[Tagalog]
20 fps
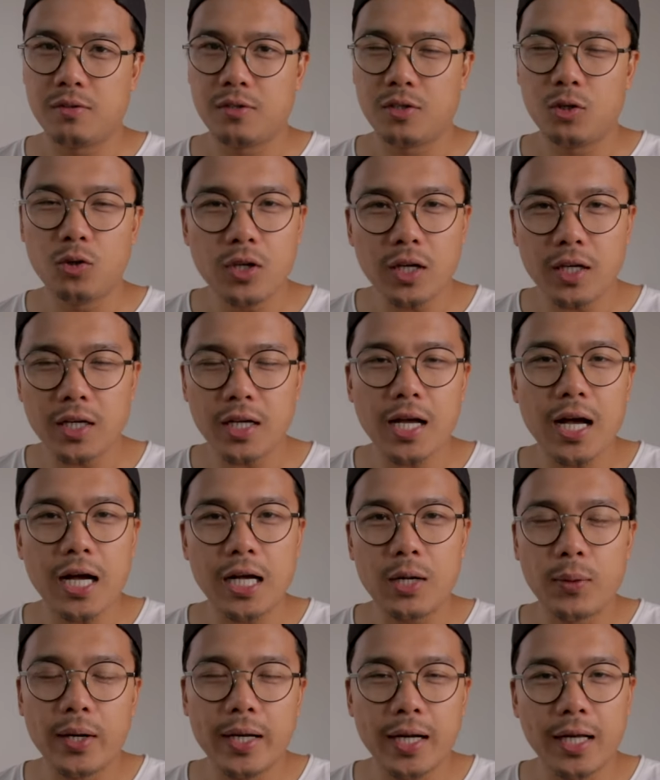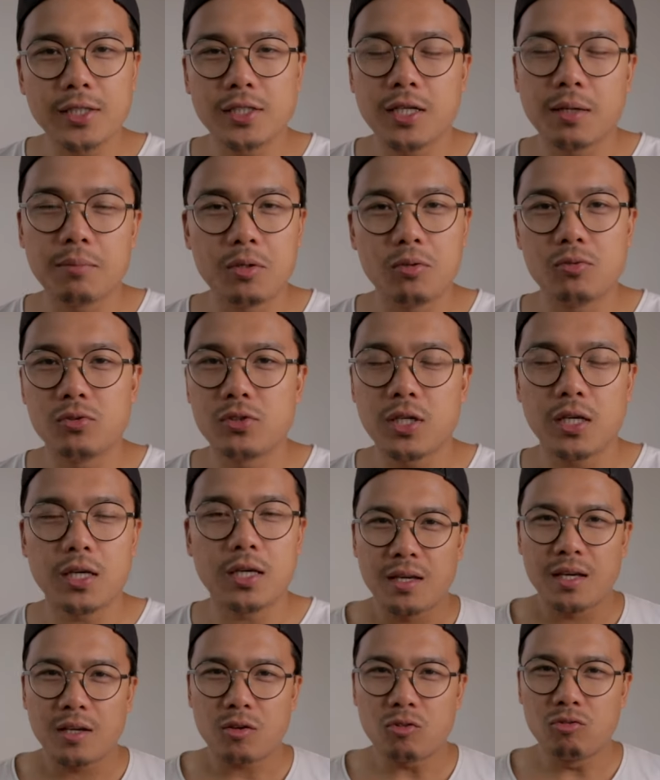Yun ang nagagawa ng isang music.
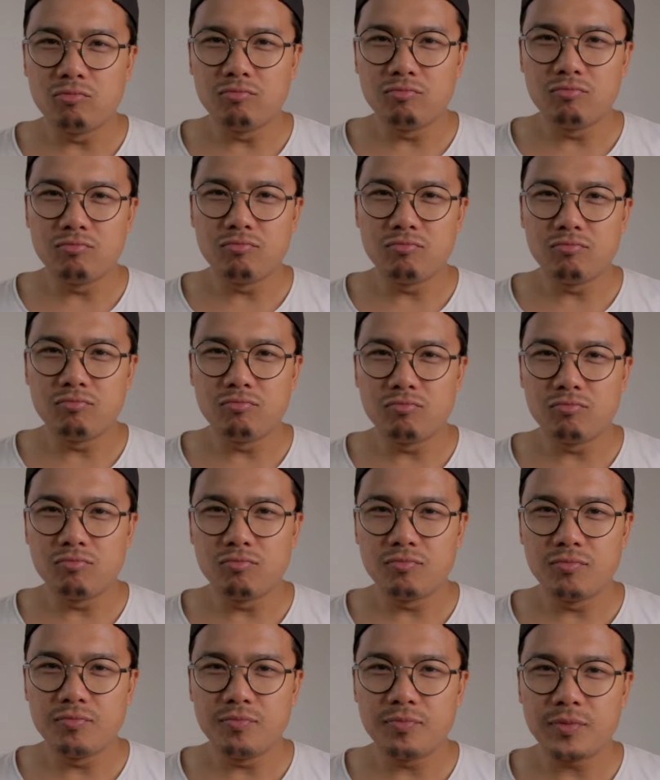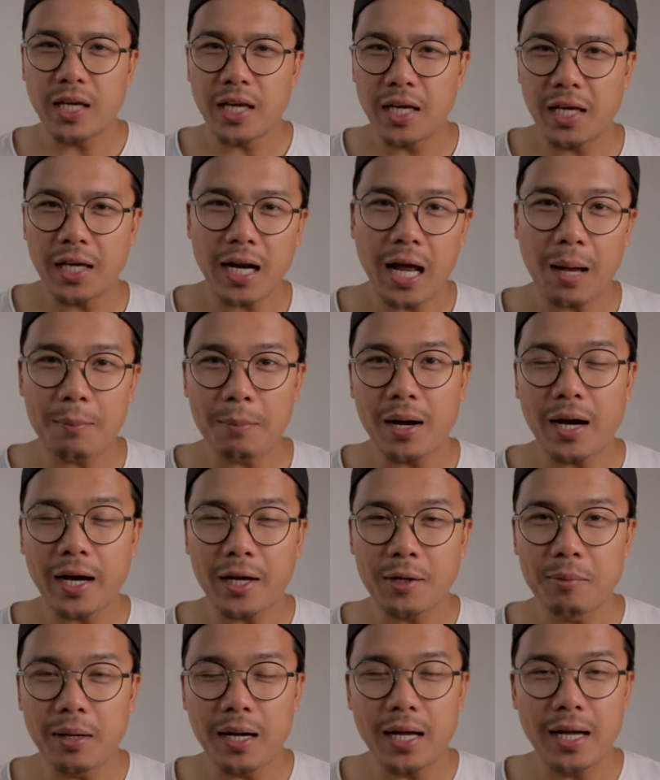Kung nahihirapan
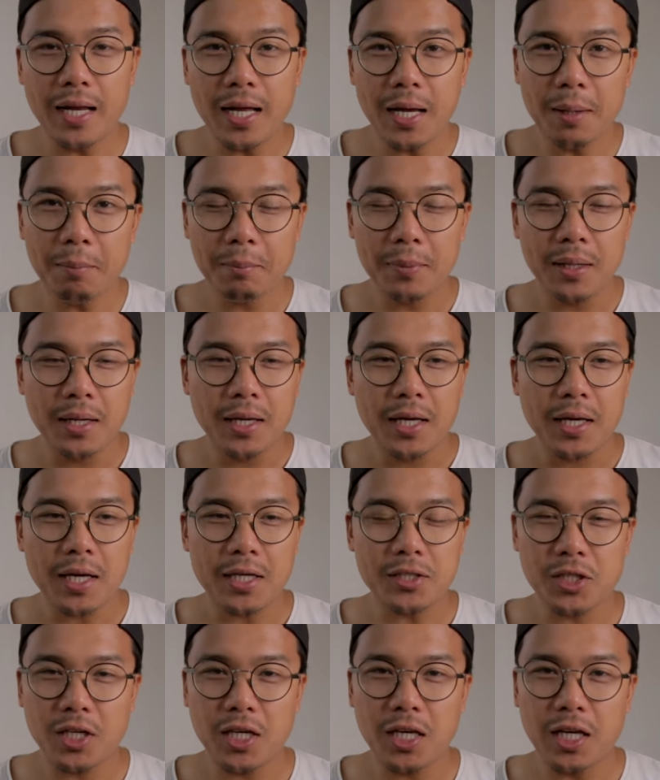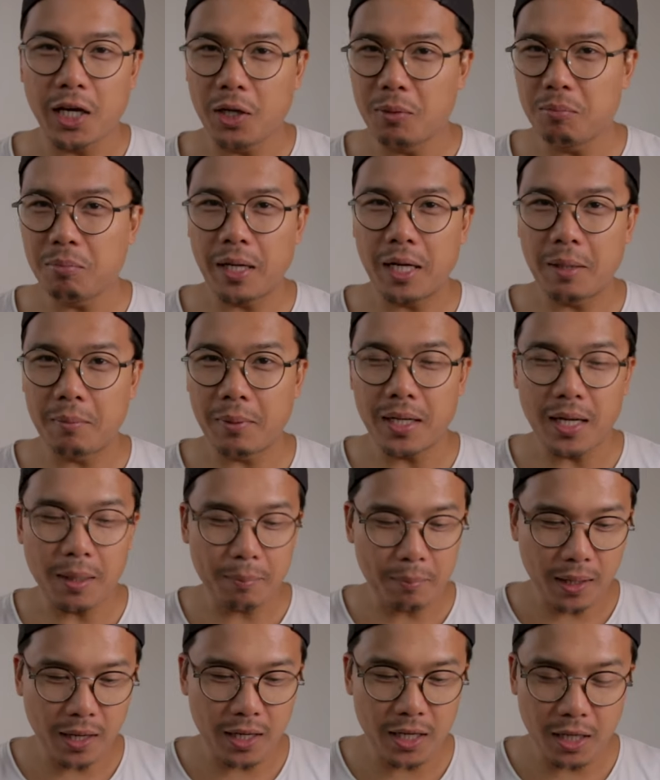kayo maghanap, kasi ngayon pa naman
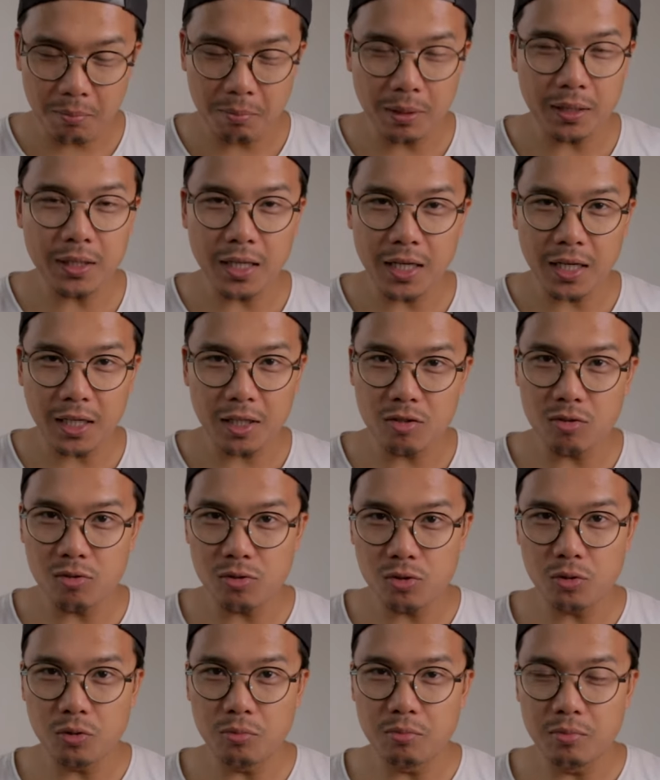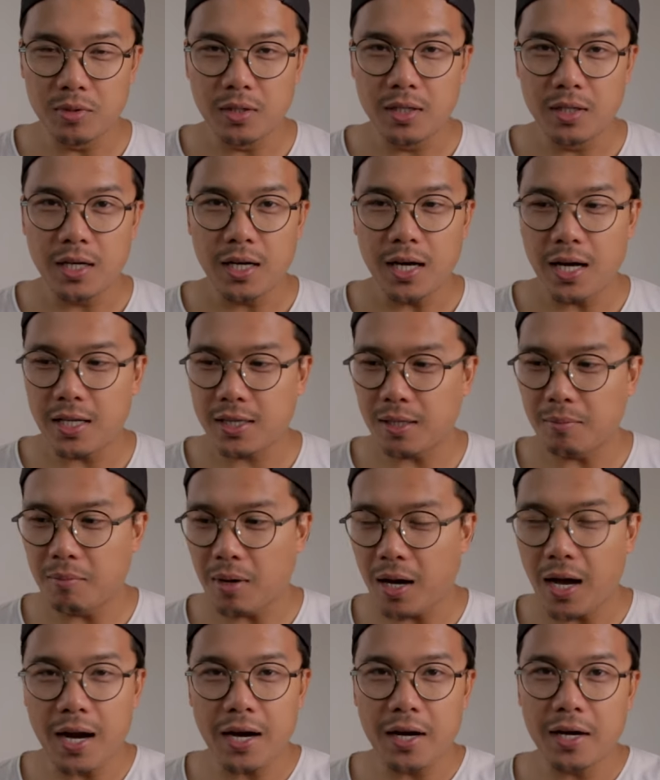napakahigpit na ng YouTube at ng
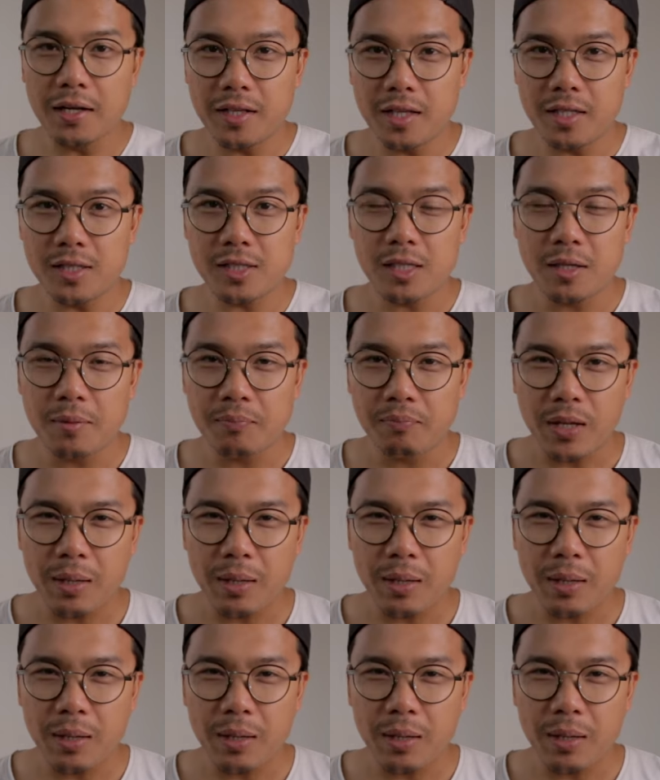mga artist.